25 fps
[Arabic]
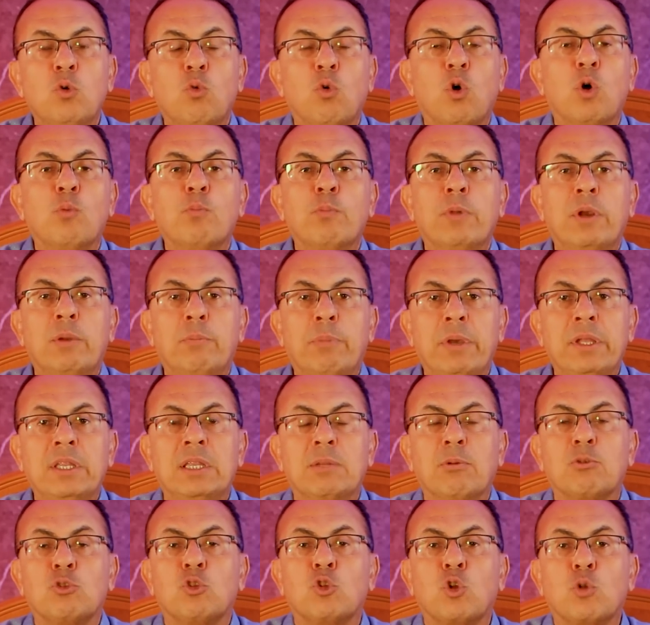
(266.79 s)
وام
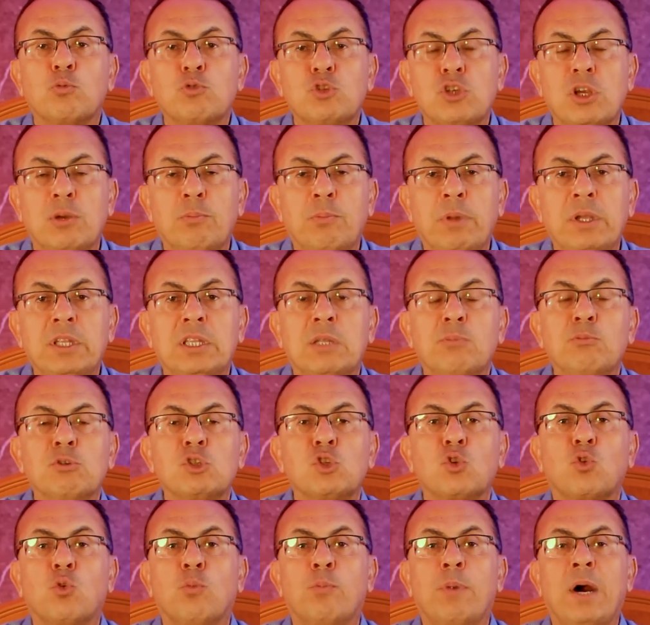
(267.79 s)
البنت ما تضربش البنت
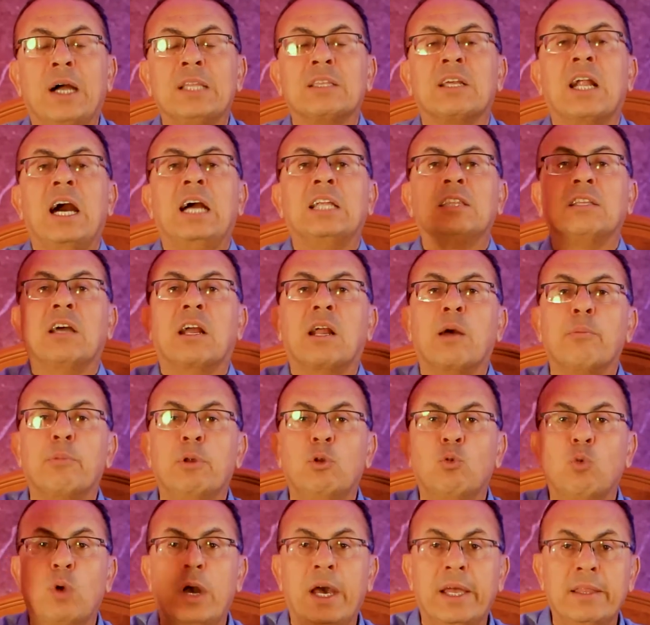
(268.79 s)
مسكوا بعض راح ضرب
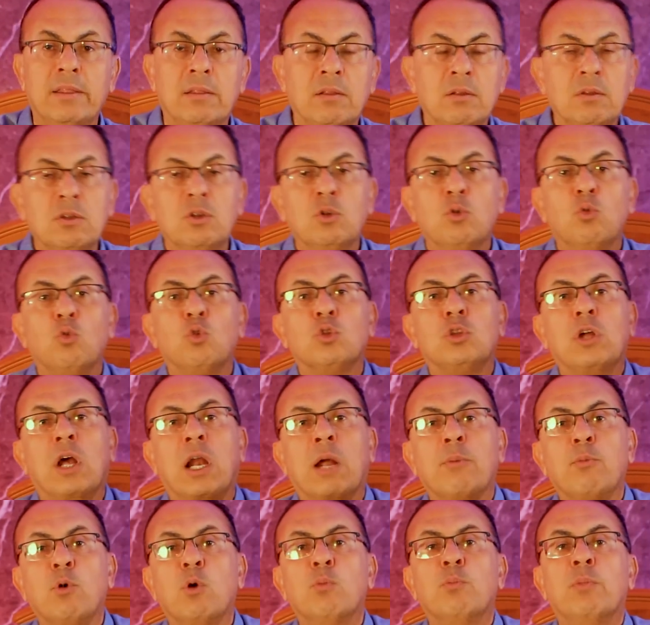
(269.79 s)
الواد
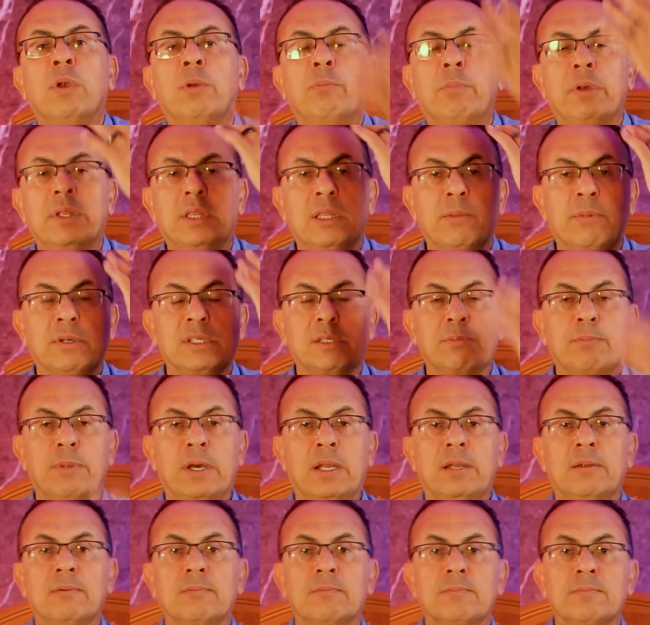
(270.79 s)
وضرب ام البنت بسمله